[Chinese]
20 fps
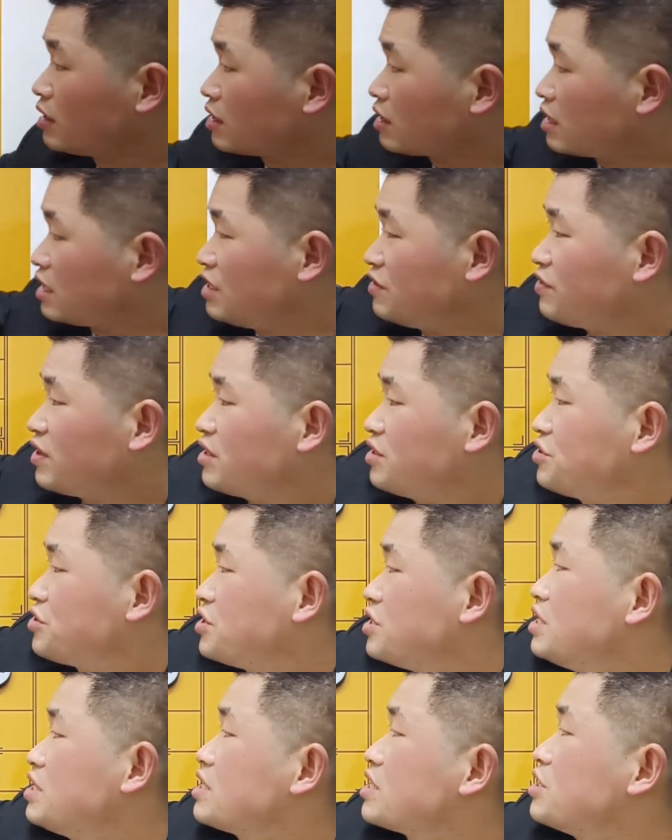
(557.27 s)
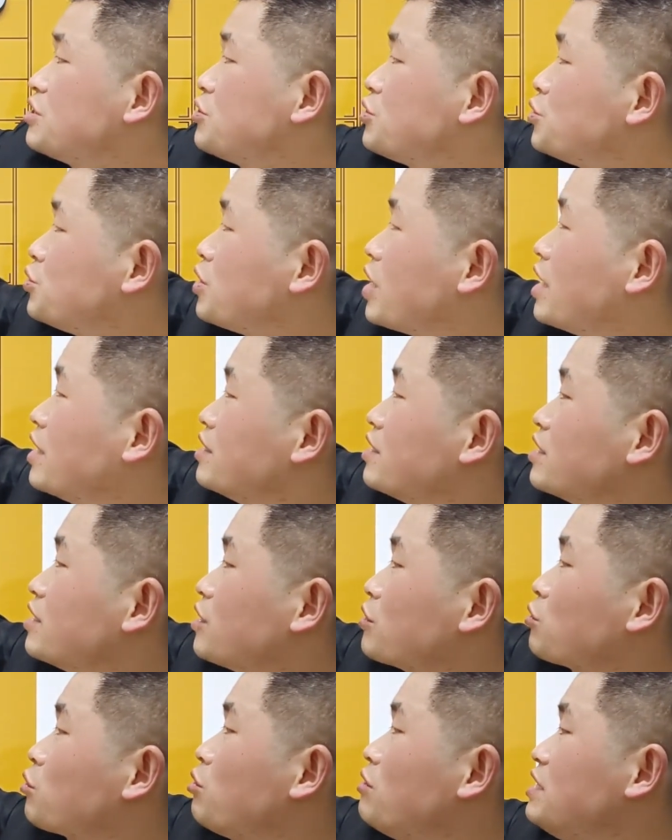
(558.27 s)
黑方仅此选择
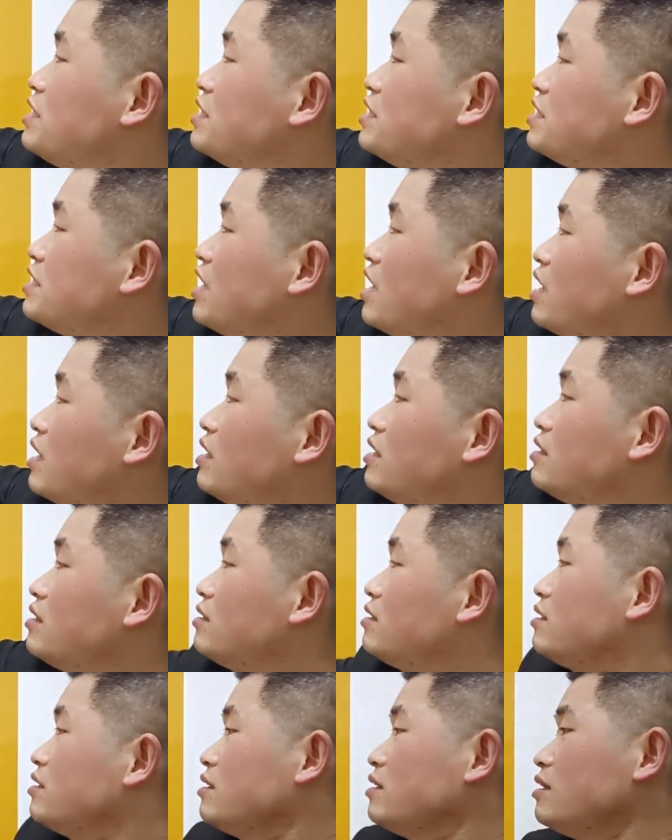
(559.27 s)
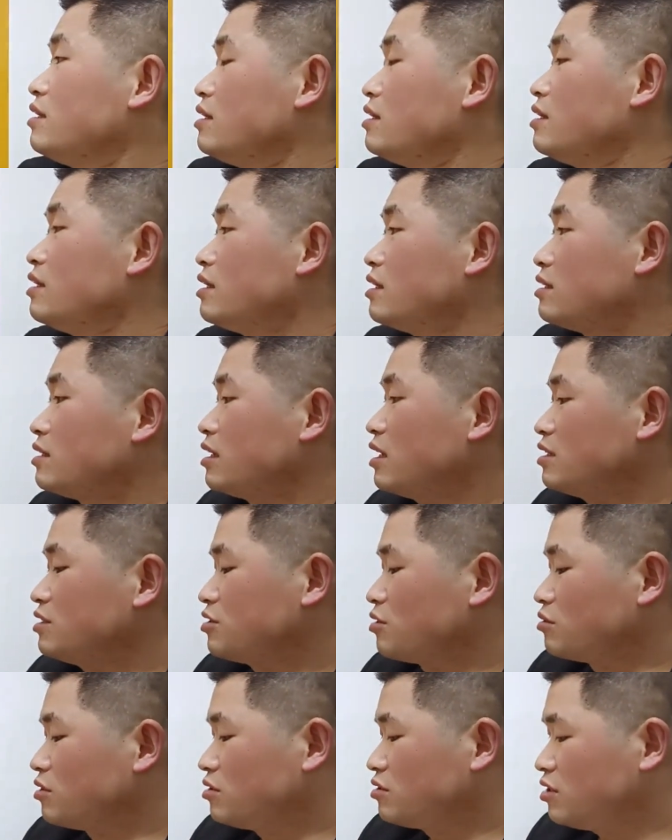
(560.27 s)
了退象。那
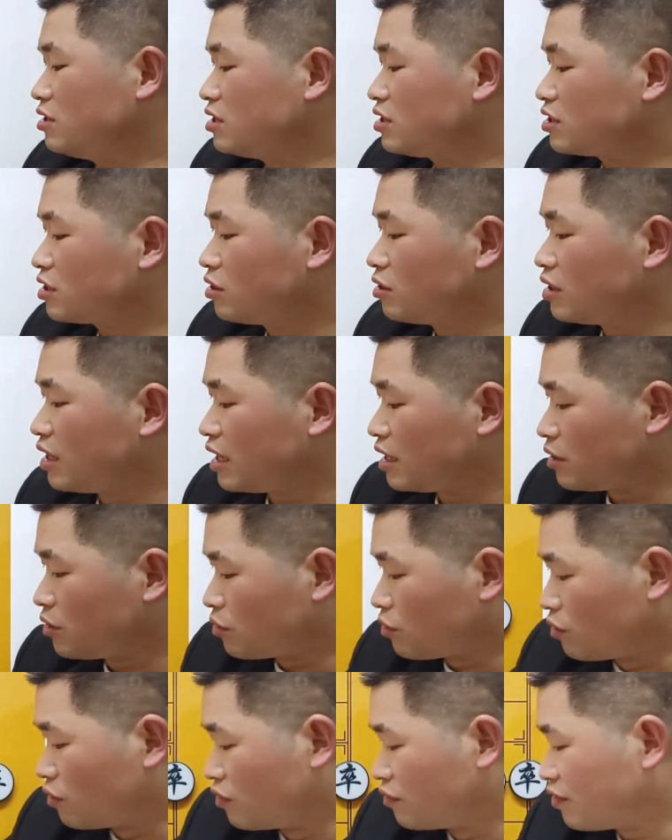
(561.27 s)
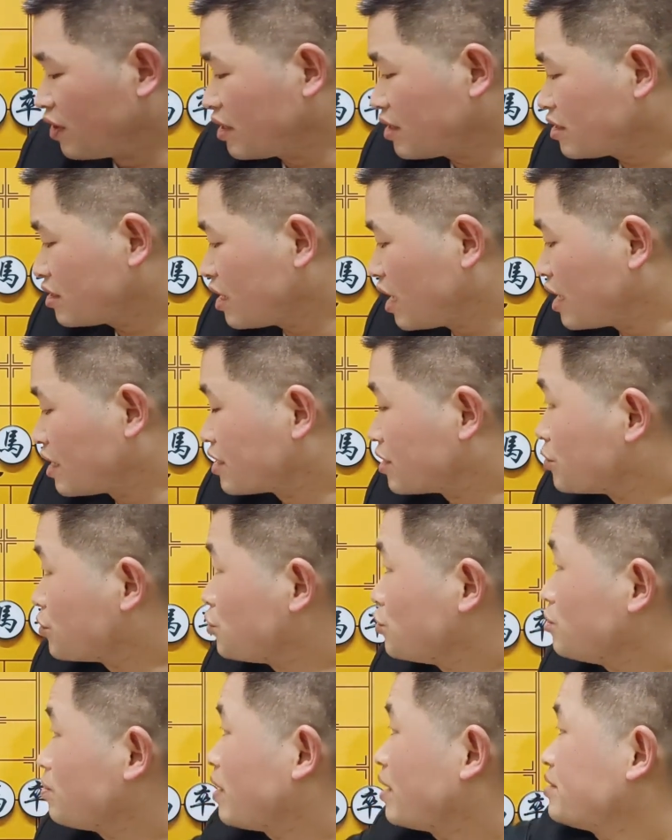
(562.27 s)
走到这里之后呢，红方再次
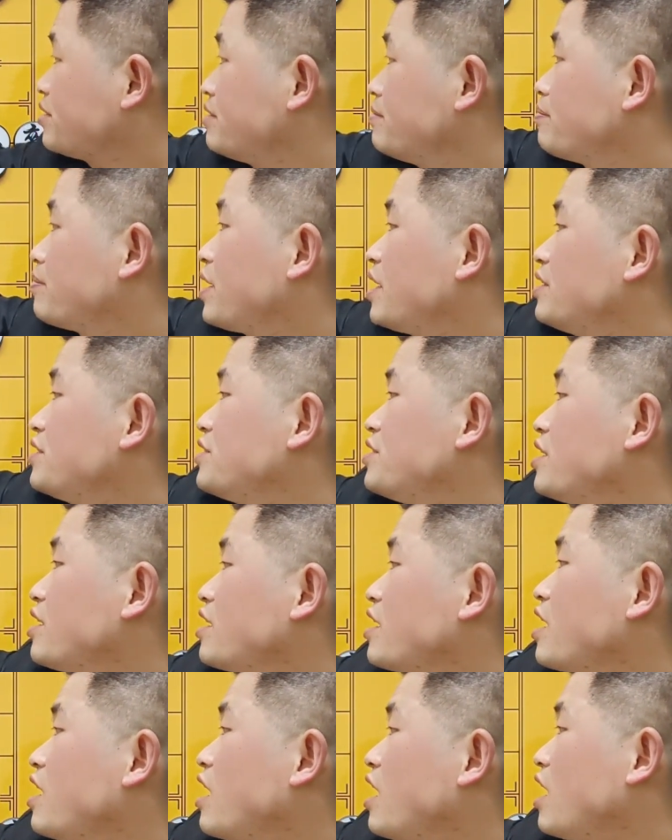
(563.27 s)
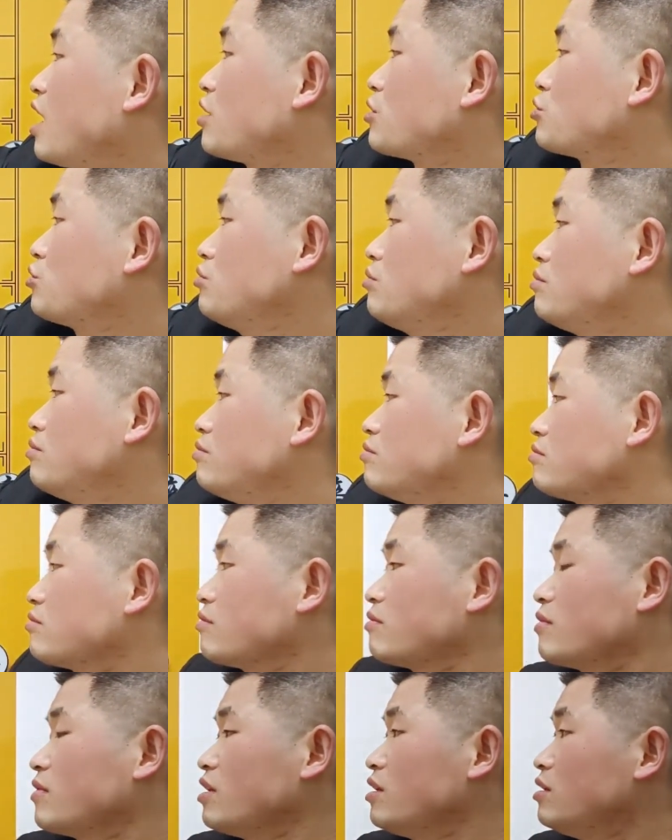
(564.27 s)
车八进八，先卡住。
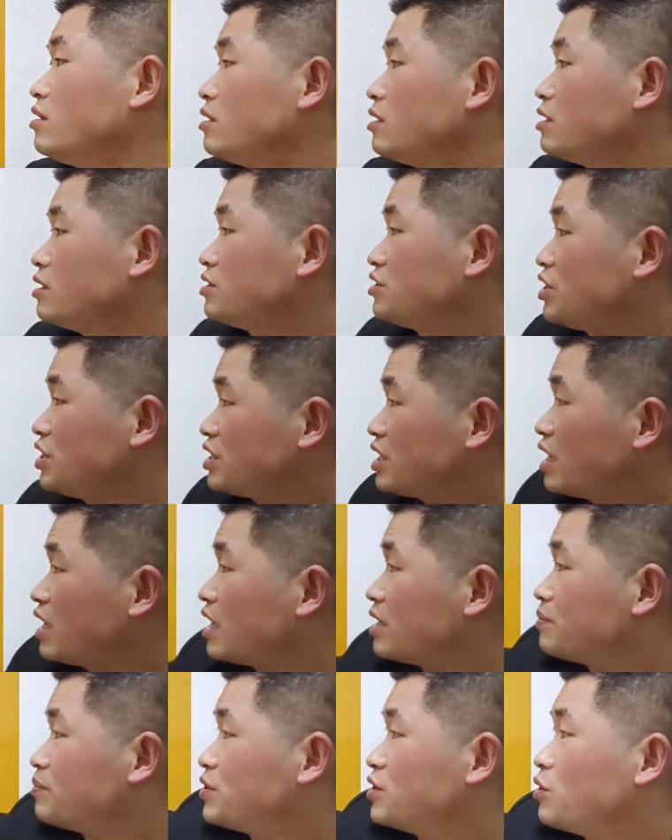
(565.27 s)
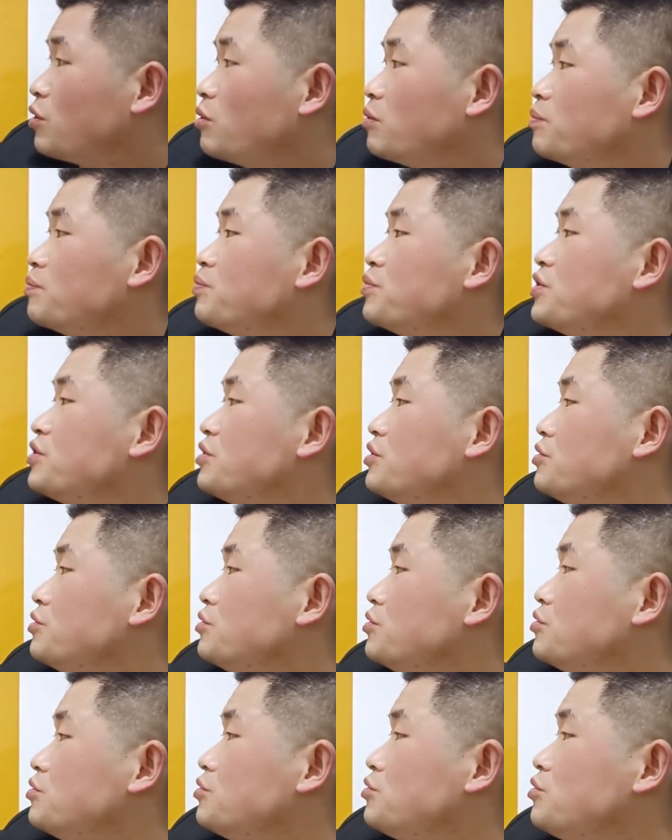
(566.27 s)
接下来有
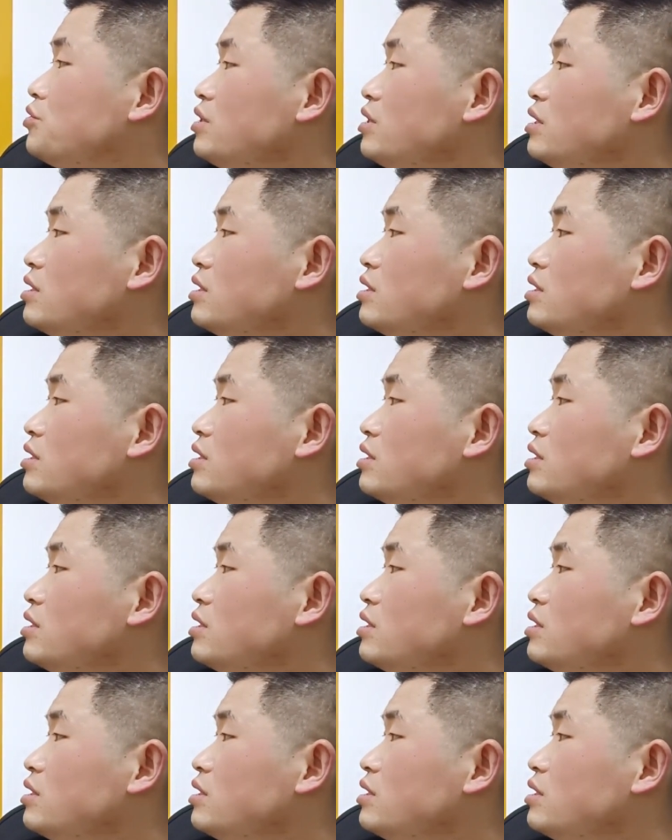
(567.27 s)
平车